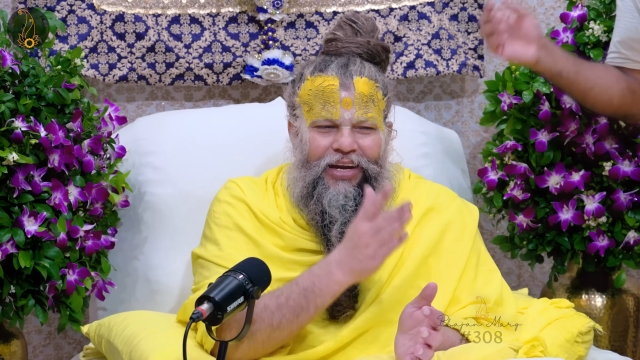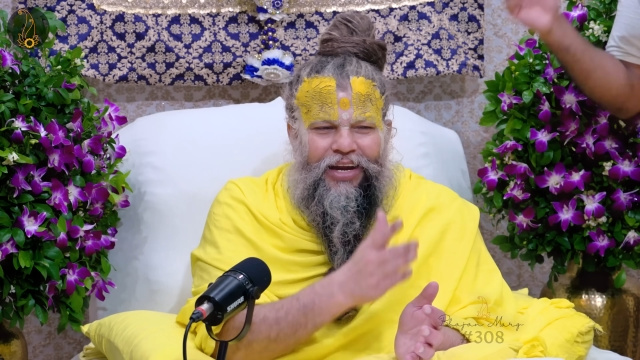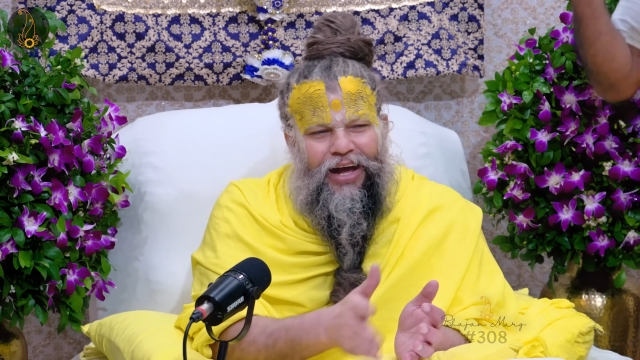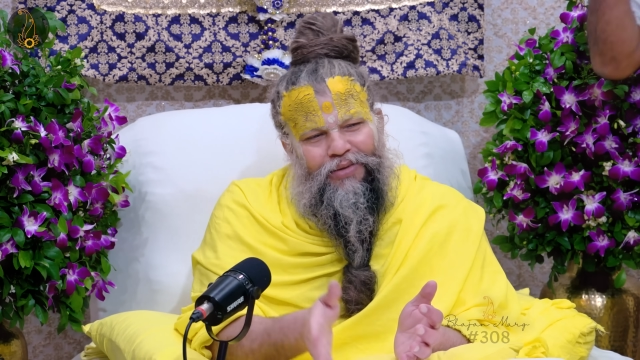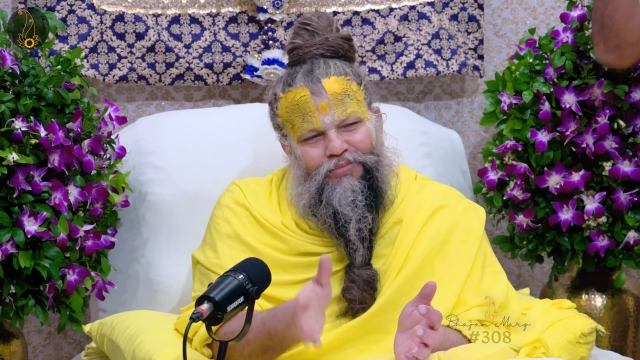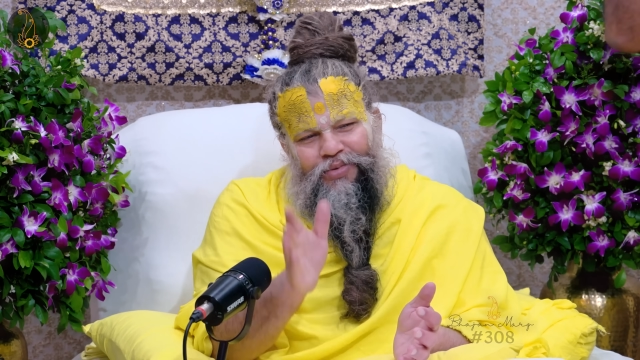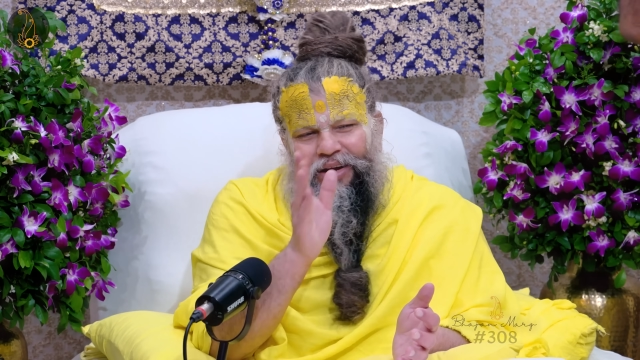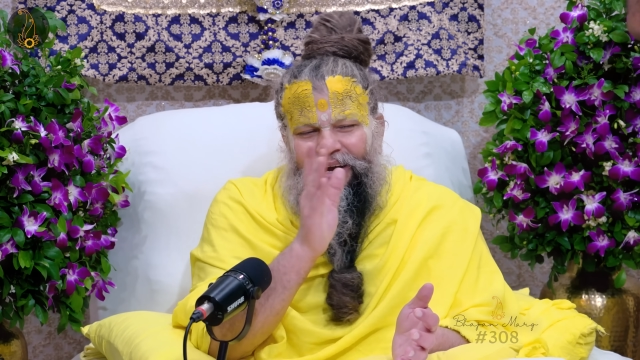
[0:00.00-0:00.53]

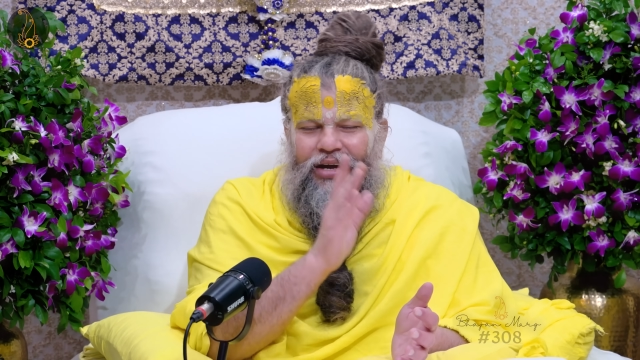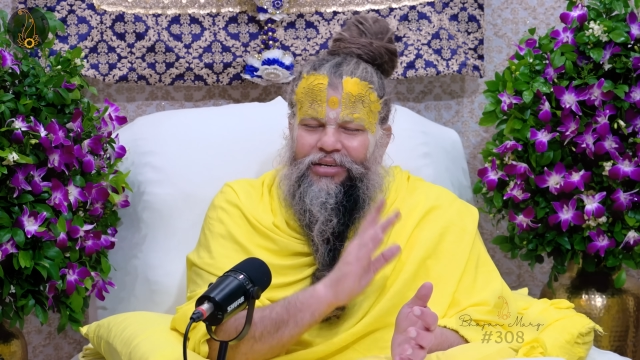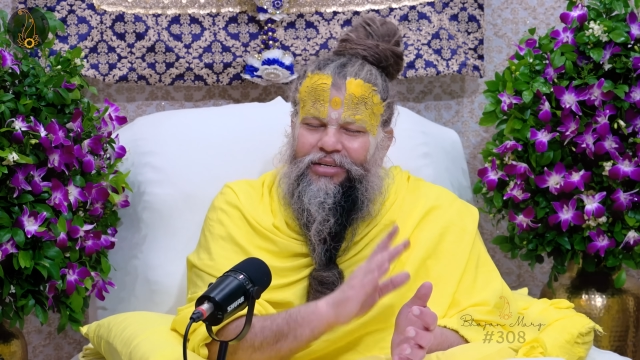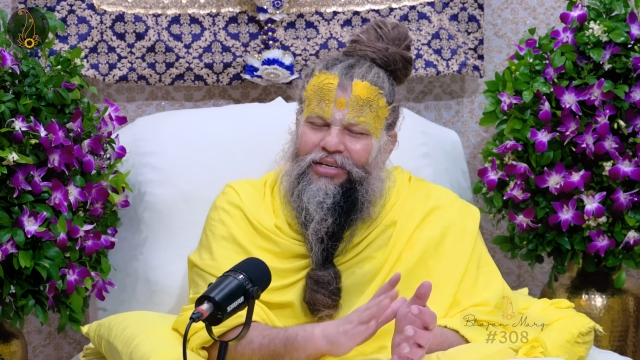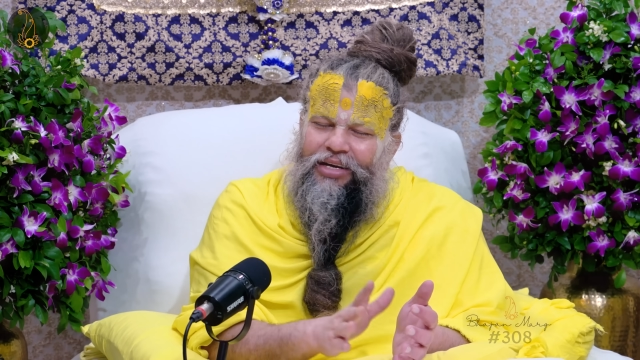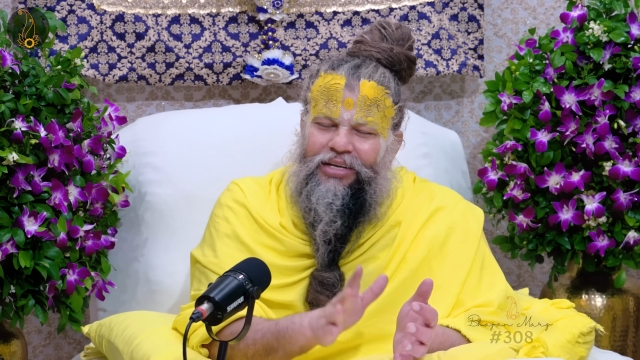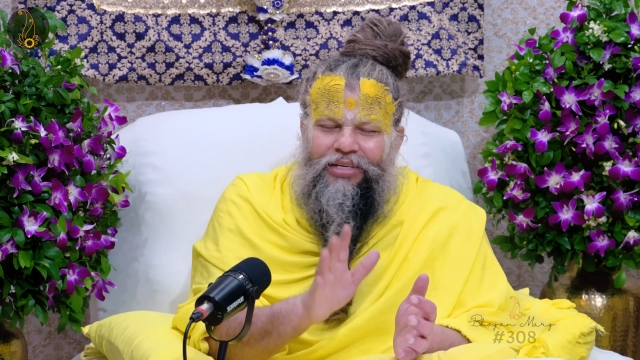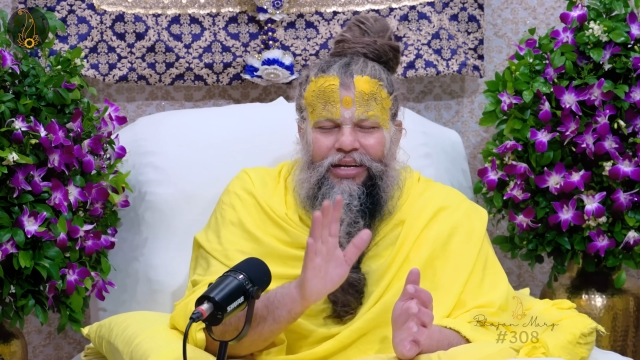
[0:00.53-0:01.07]
नाम का
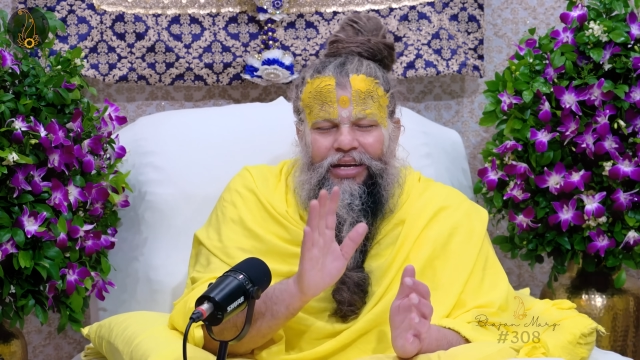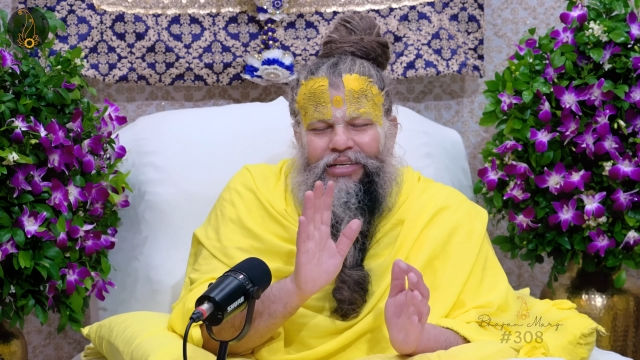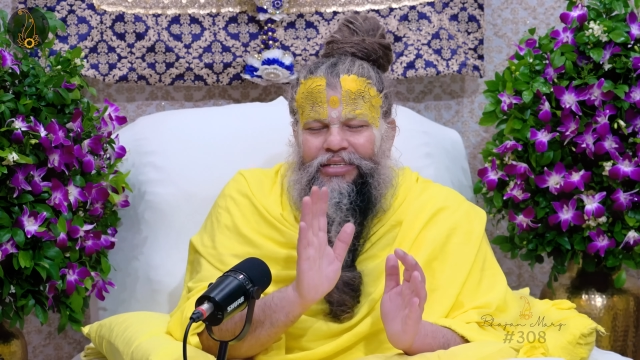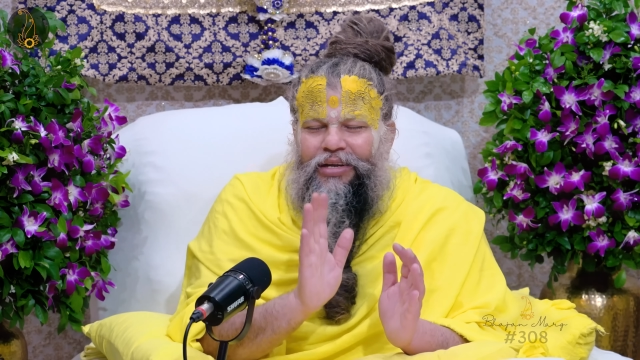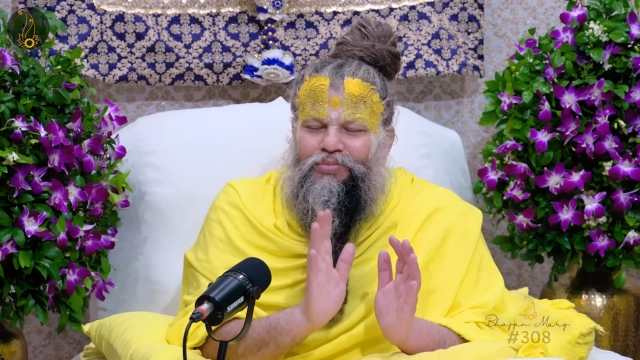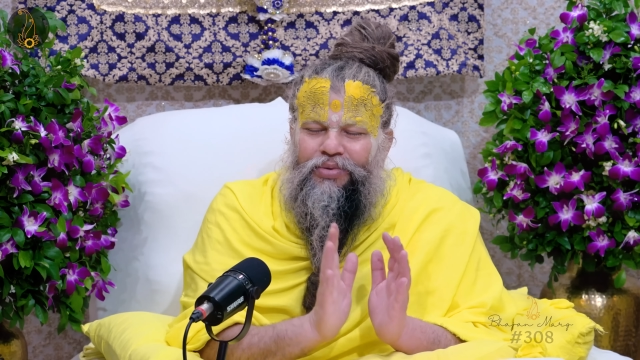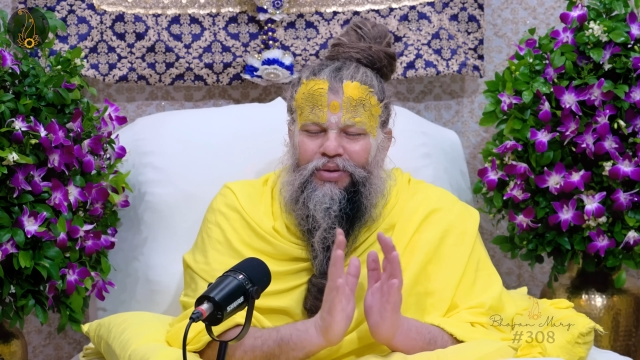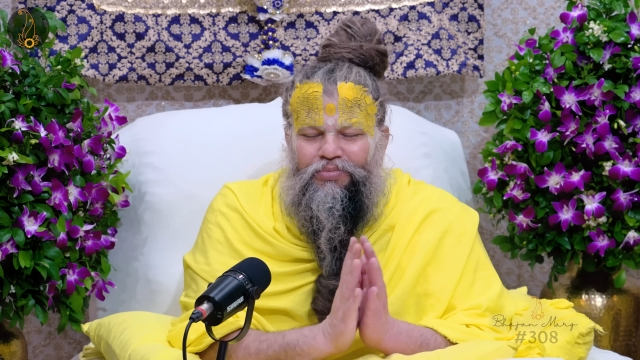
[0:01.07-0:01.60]
आश्रय इसीलिए
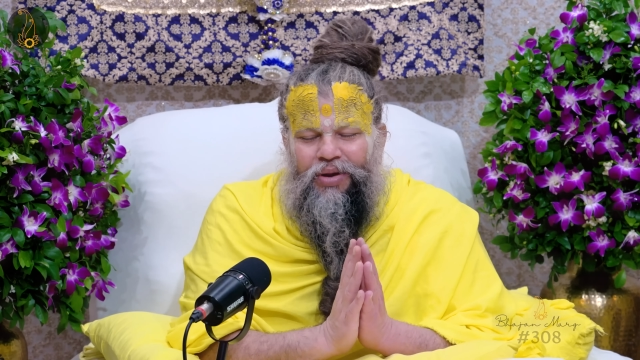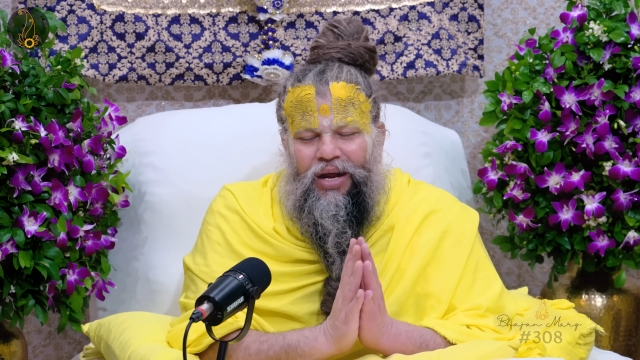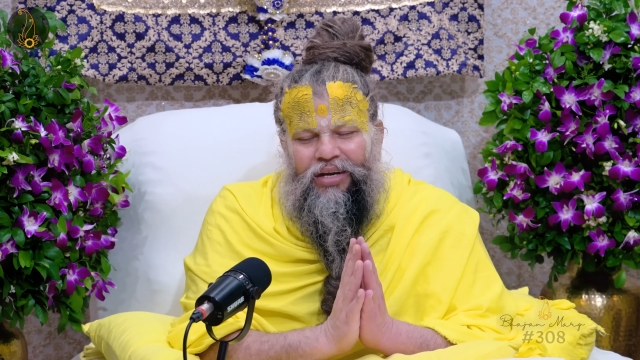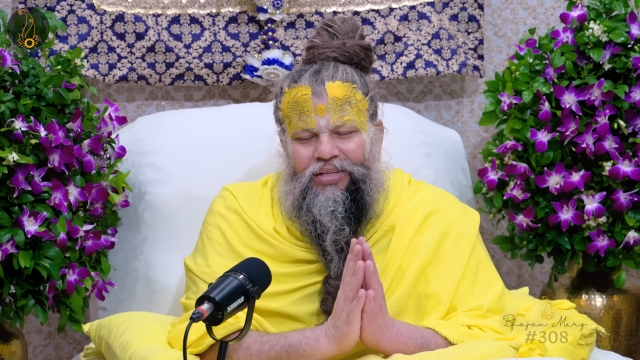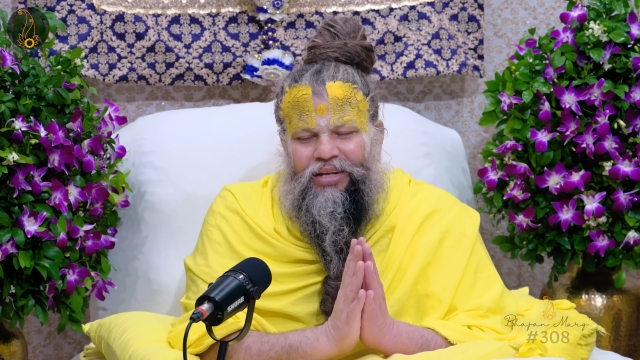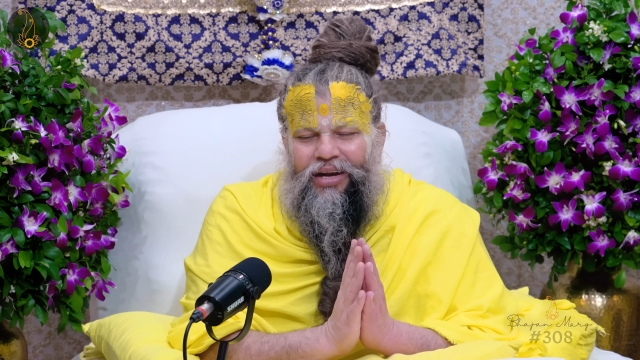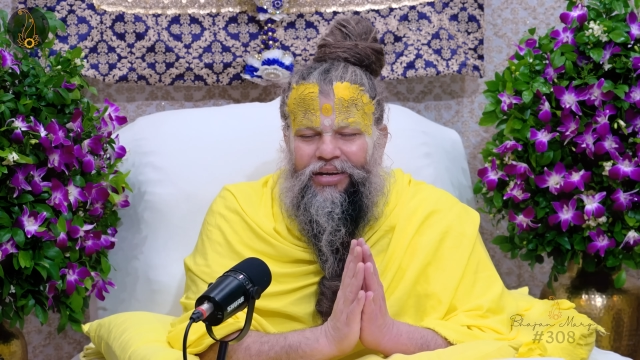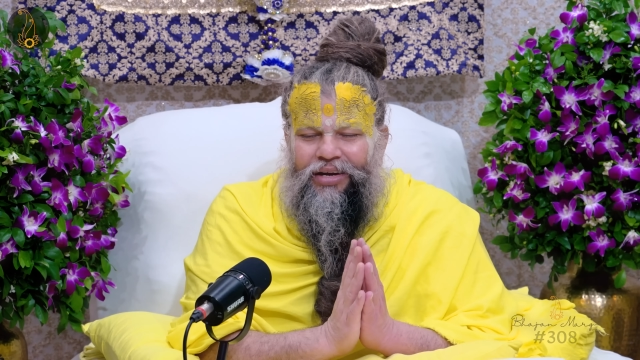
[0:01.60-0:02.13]
सबसे
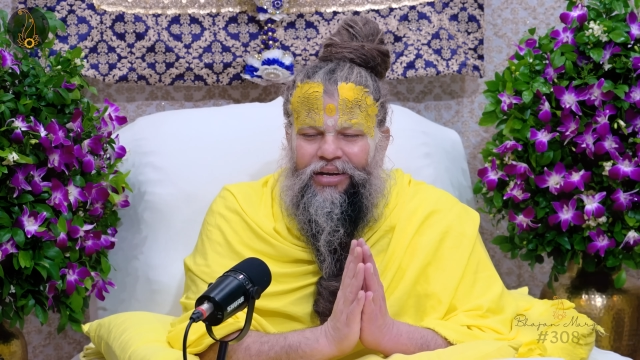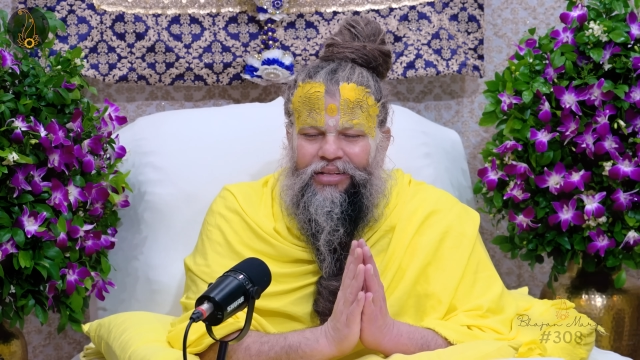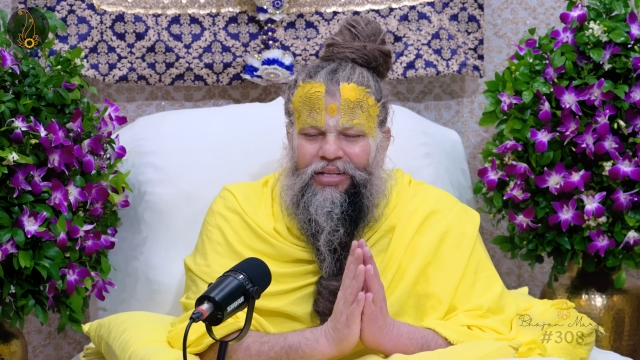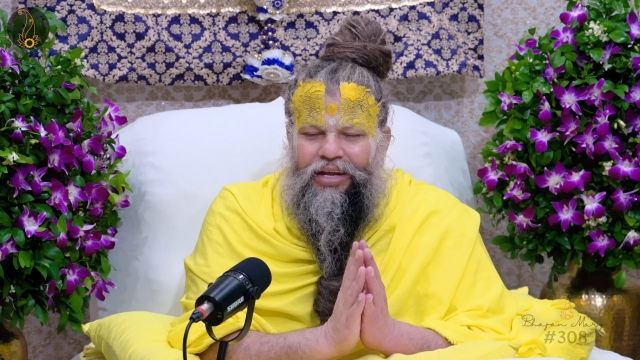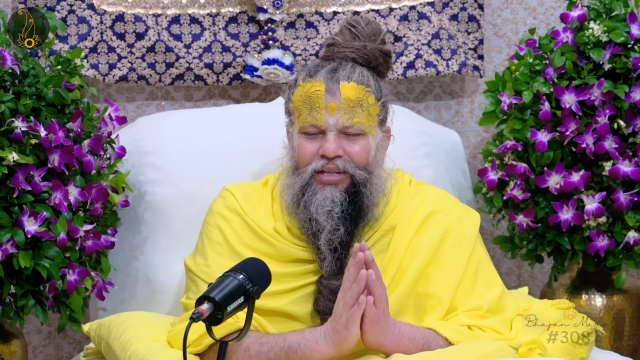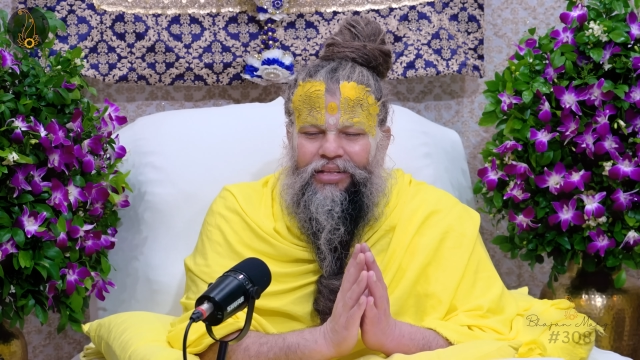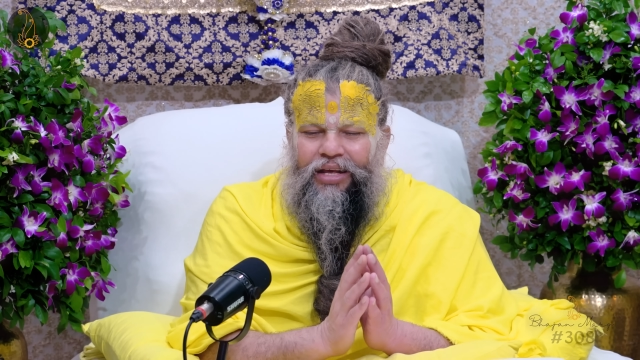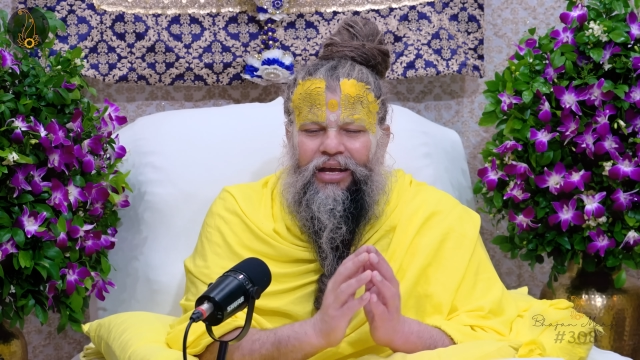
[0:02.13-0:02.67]
प्रार्थना
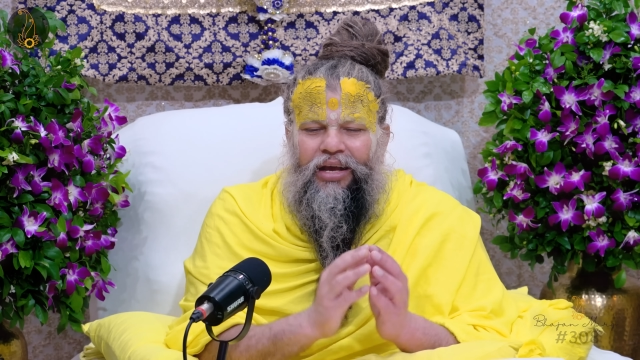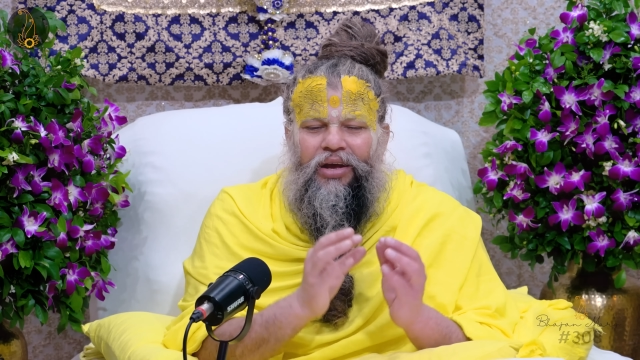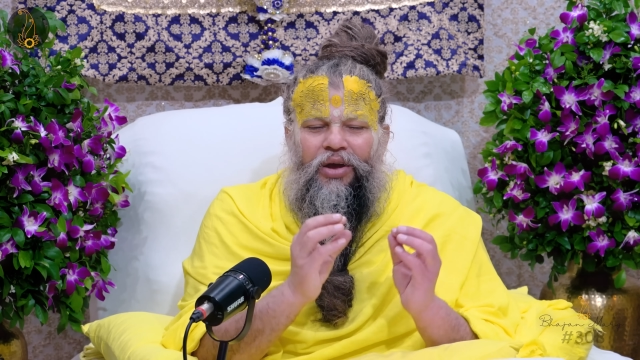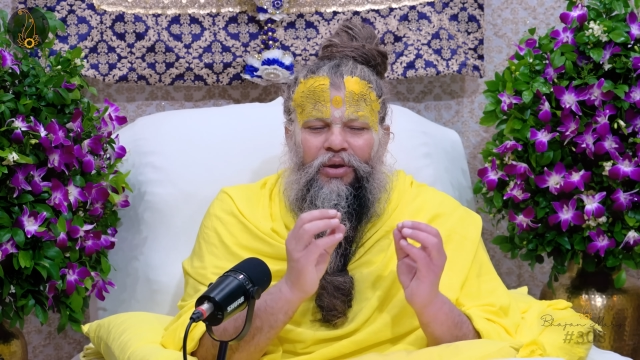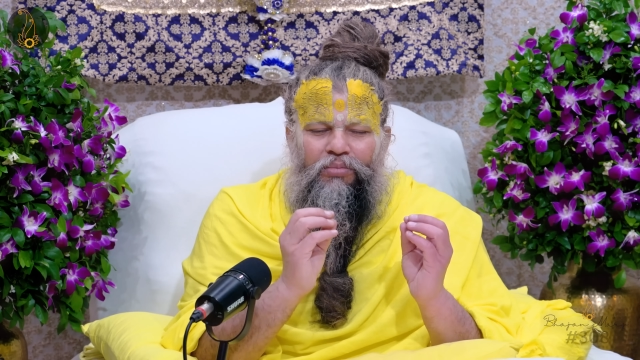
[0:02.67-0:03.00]
करते रहते हैं